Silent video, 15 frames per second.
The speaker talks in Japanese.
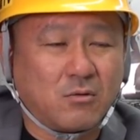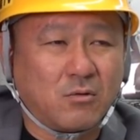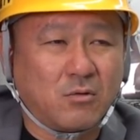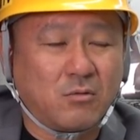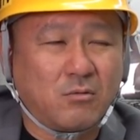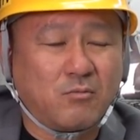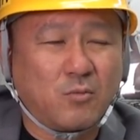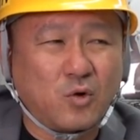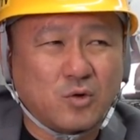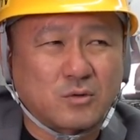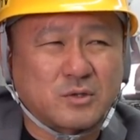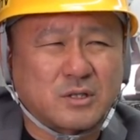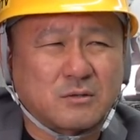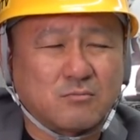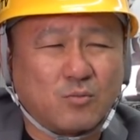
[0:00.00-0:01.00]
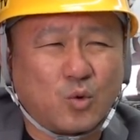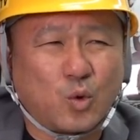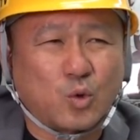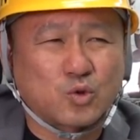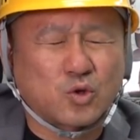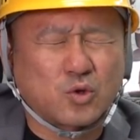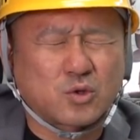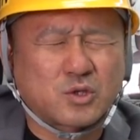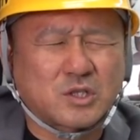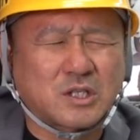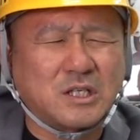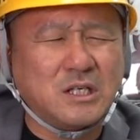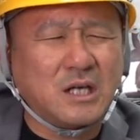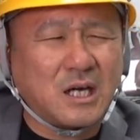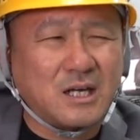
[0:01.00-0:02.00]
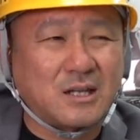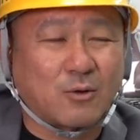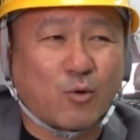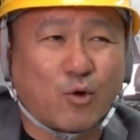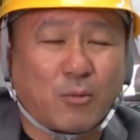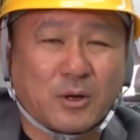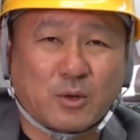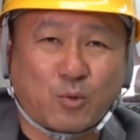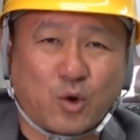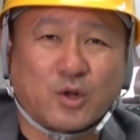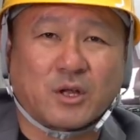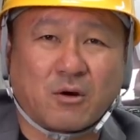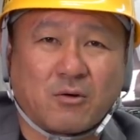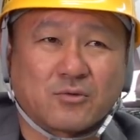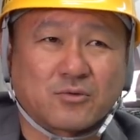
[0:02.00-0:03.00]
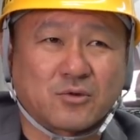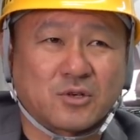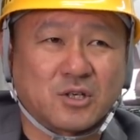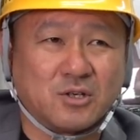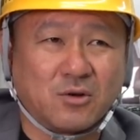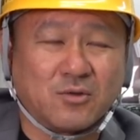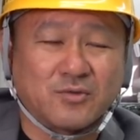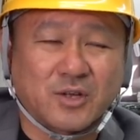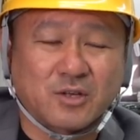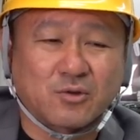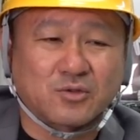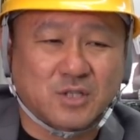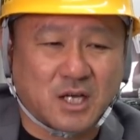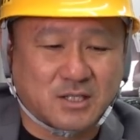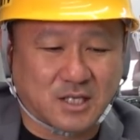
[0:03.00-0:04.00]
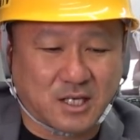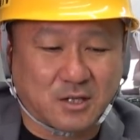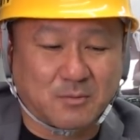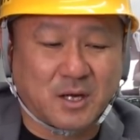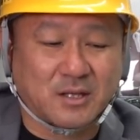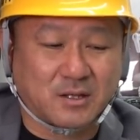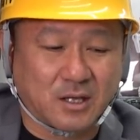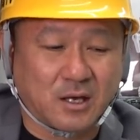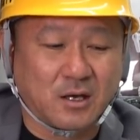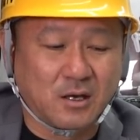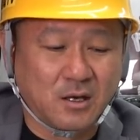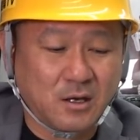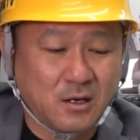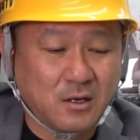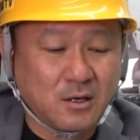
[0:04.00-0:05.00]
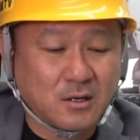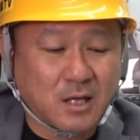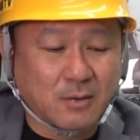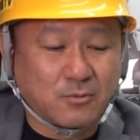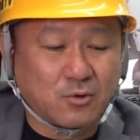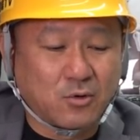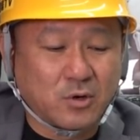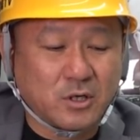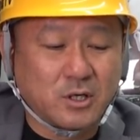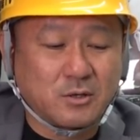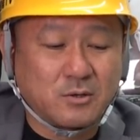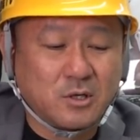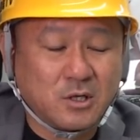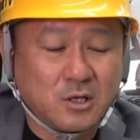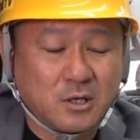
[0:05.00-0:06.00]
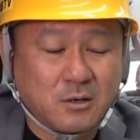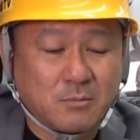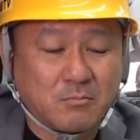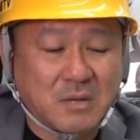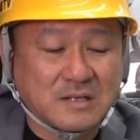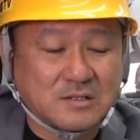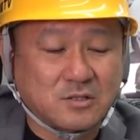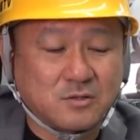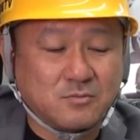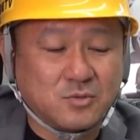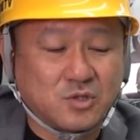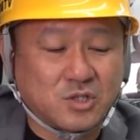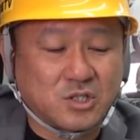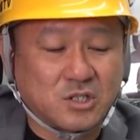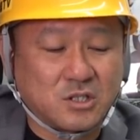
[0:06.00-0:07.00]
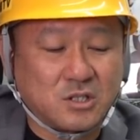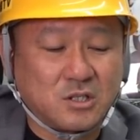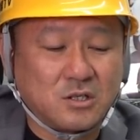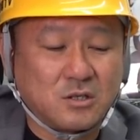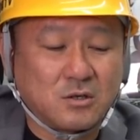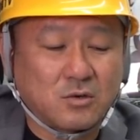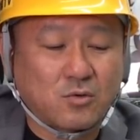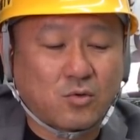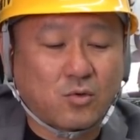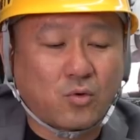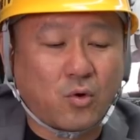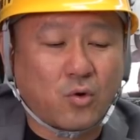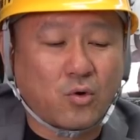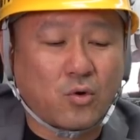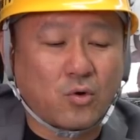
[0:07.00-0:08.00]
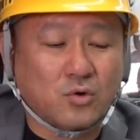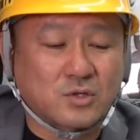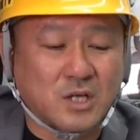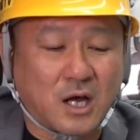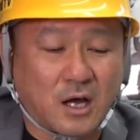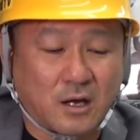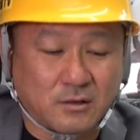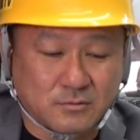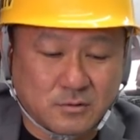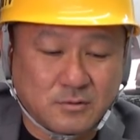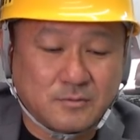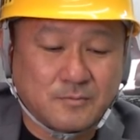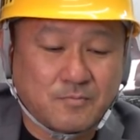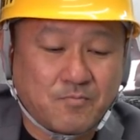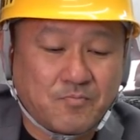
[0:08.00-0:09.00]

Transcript: 俺ももうその付き合いでここまで来れた本当にいろんな人に助けてもらって多分俺松虫コロロさん